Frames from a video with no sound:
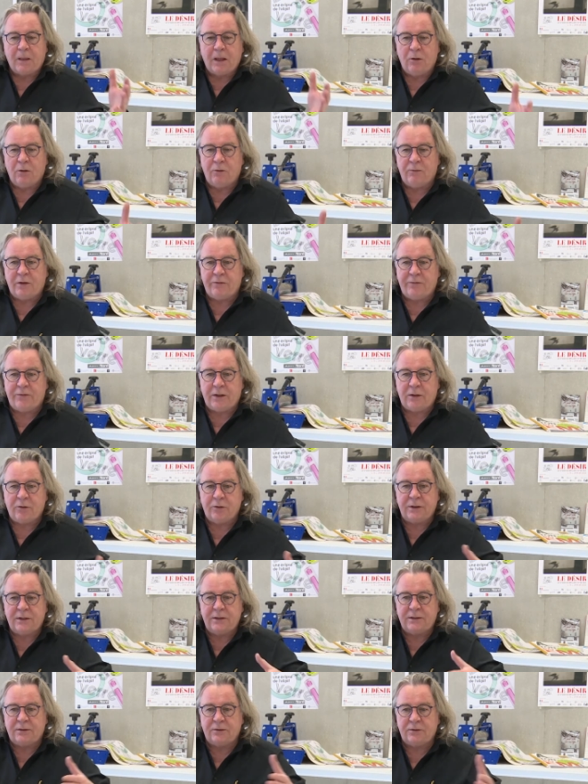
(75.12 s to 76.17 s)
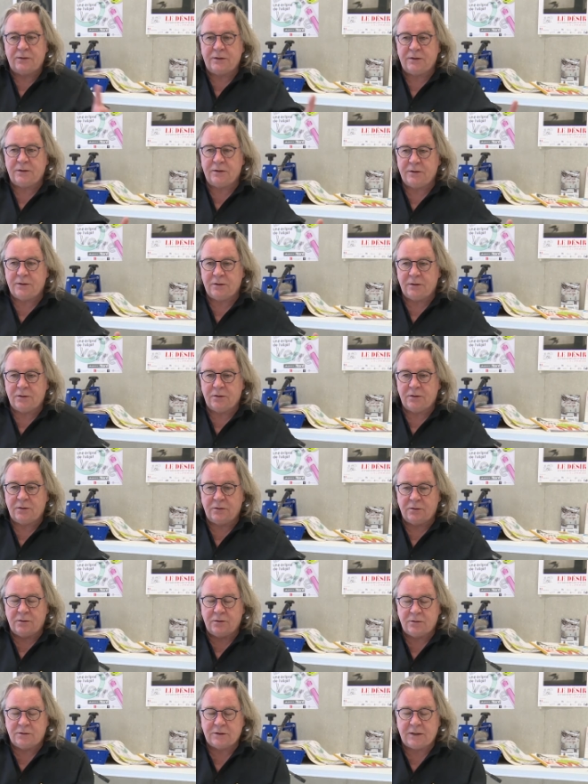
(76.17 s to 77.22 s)
On va faire connaissance
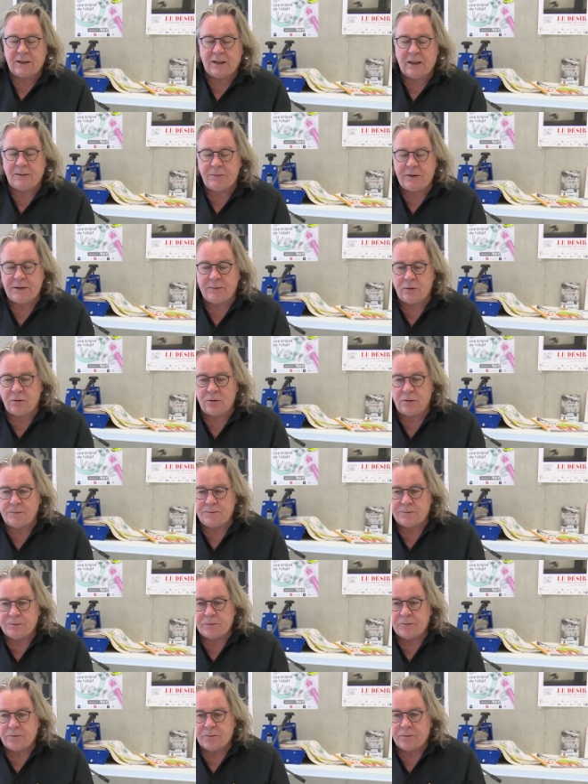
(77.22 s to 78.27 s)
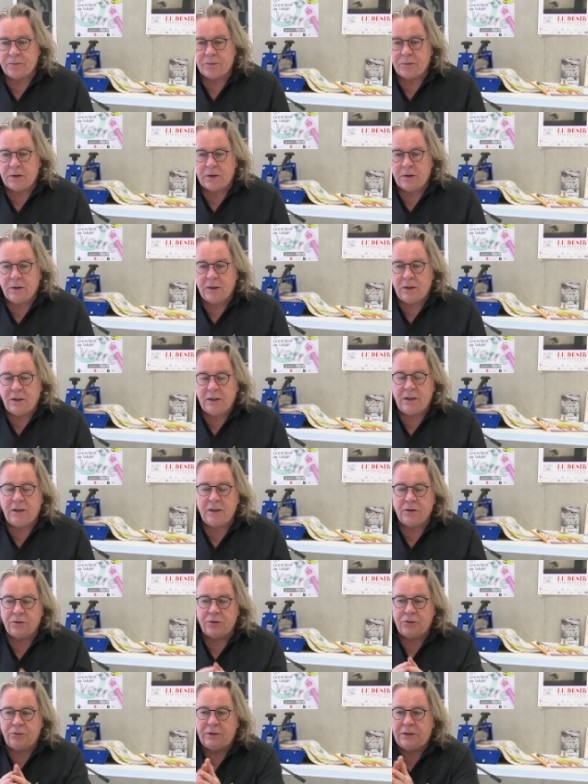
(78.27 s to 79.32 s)
euh, très rapidement. Et
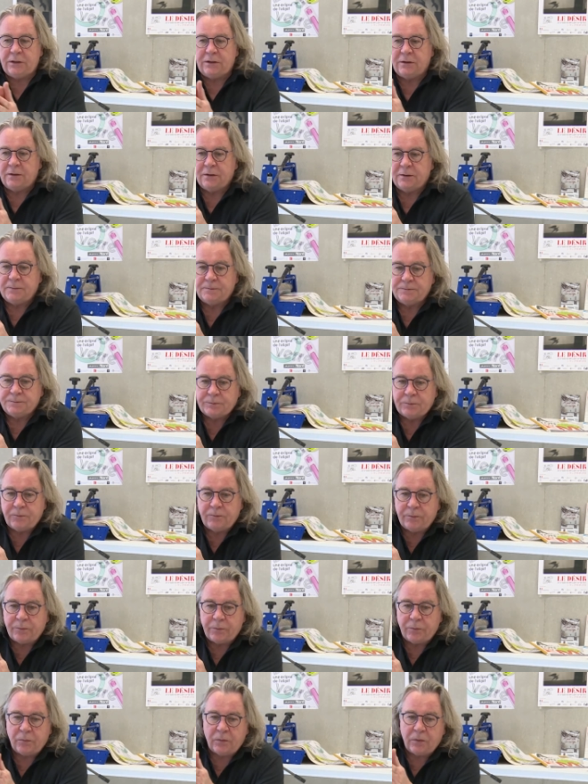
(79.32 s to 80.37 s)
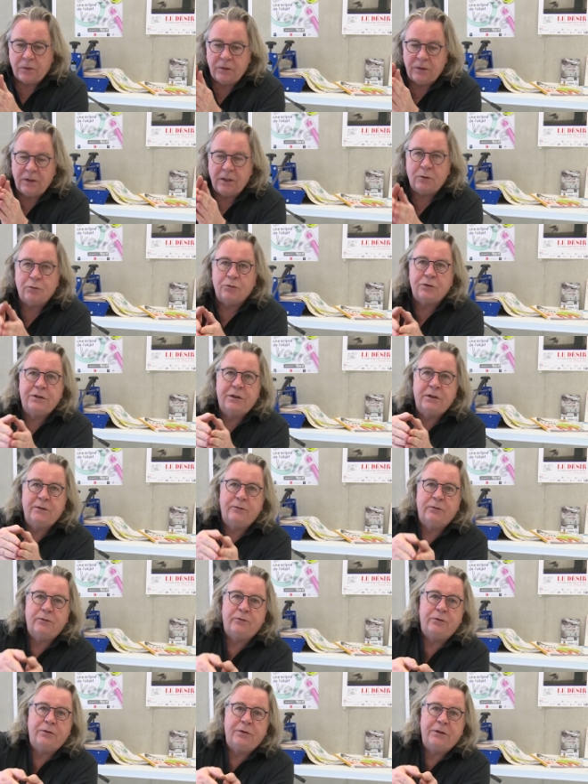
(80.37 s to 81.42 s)
ensuite, des consignes
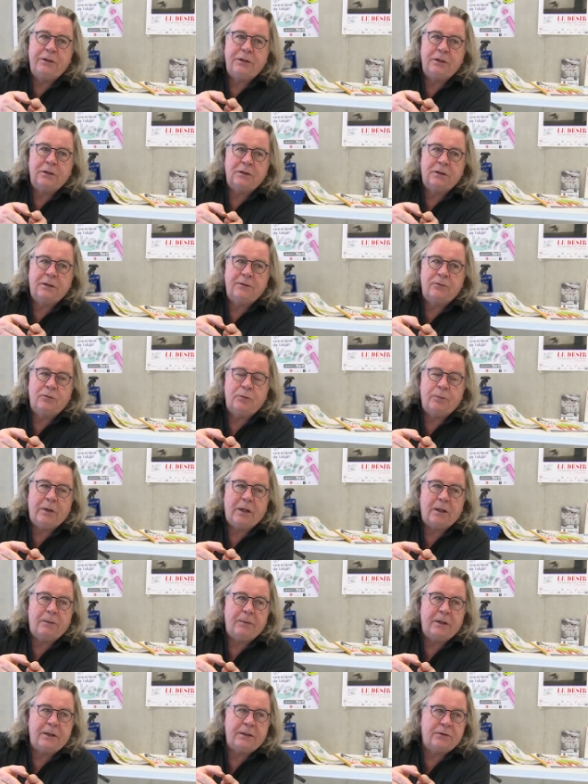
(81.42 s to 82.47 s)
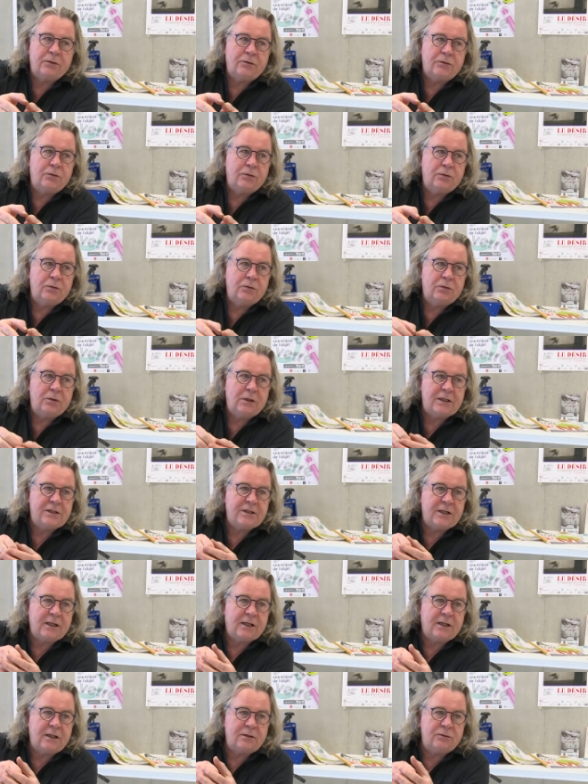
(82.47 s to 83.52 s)
vont venir qui vont permettre à
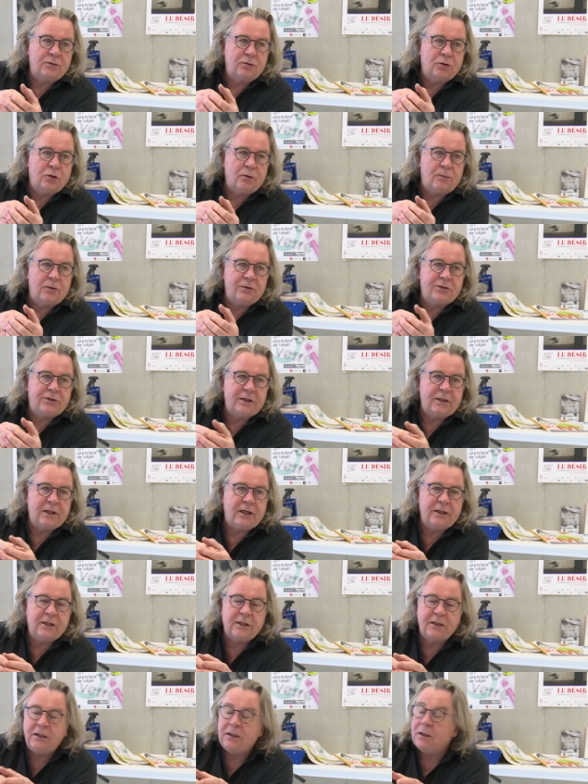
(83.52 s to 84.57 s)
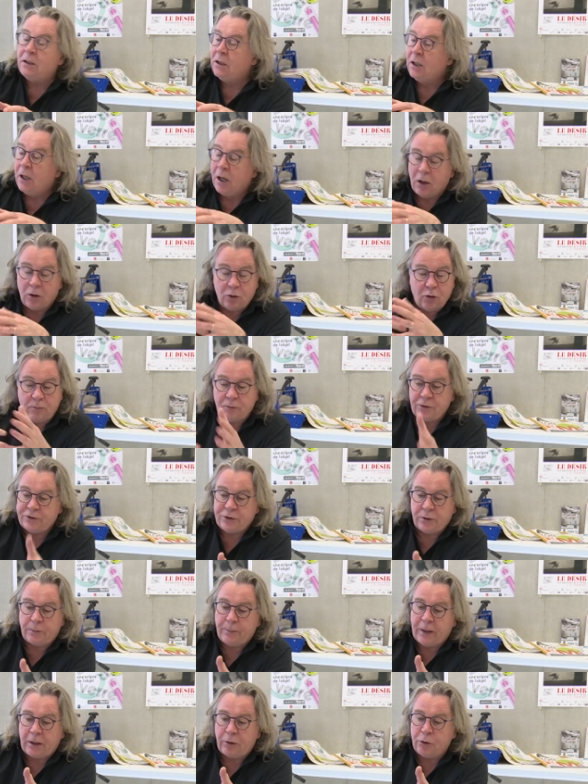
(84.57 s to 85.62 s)
chacun de commencer à écrire en
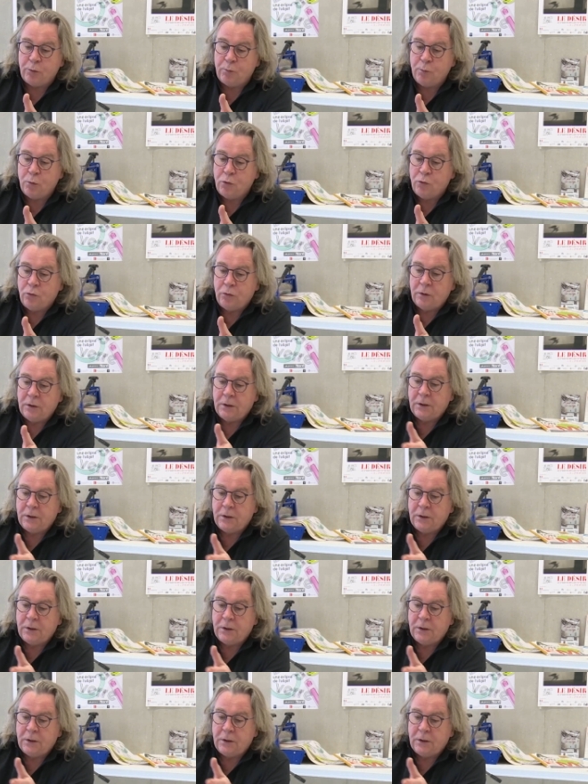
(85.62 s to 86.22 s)
commençant par le mot.